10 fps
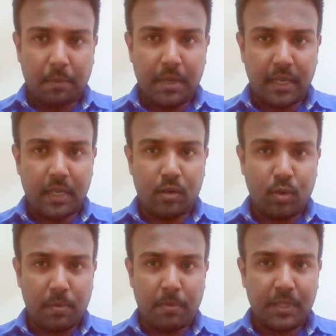அப்படிங்கிற
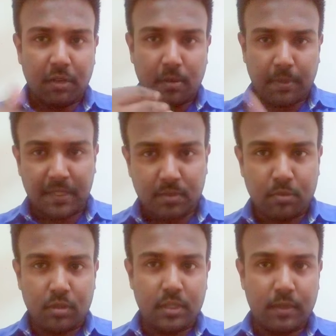குறிப்பை பற்றி அவர்
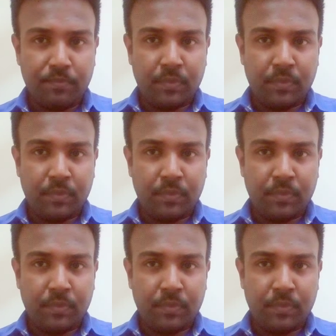பேசும்போது